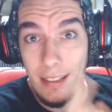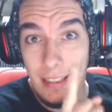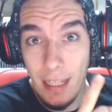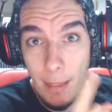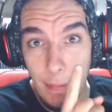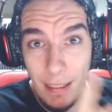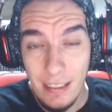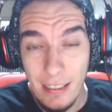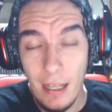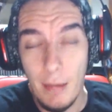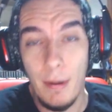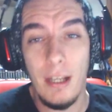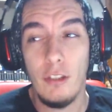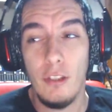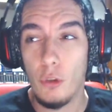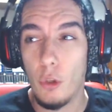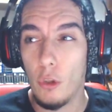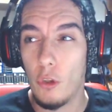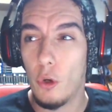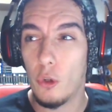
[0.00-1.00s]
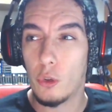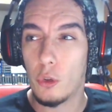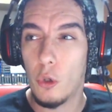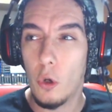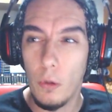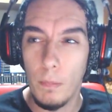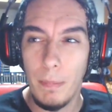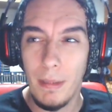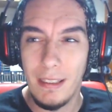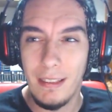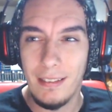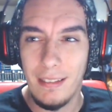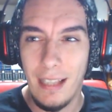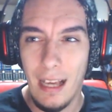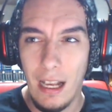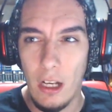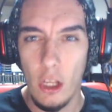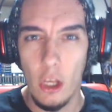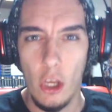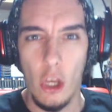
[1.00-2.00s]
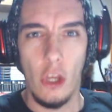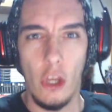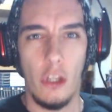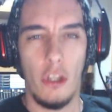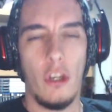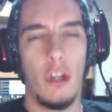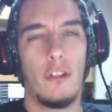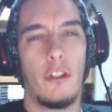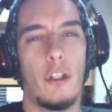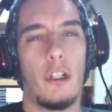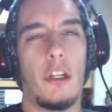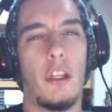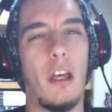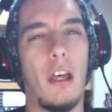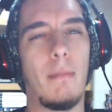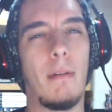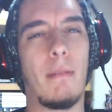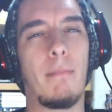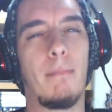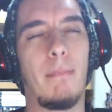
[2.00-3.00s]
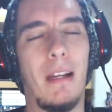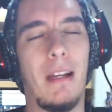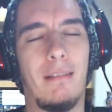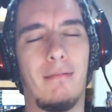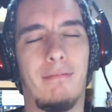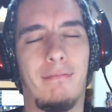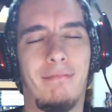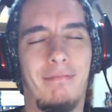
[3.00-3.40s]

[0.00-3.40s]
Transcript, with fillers: Ya pasaba esto de los golpes y tal. Y él se quedaba en plan.